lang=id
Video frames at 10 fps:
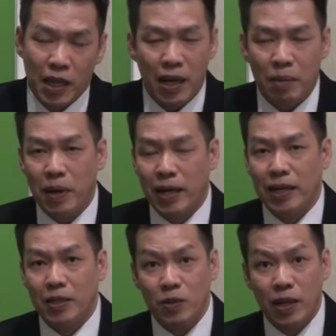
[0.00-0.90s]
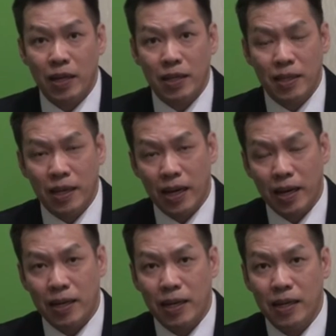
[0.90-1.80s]
Apakah itu dari
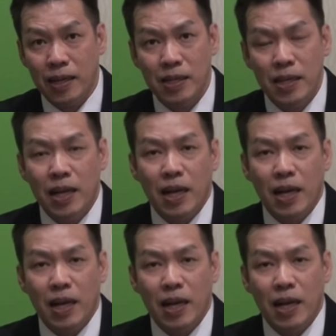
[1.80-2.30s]
gerakan Anda?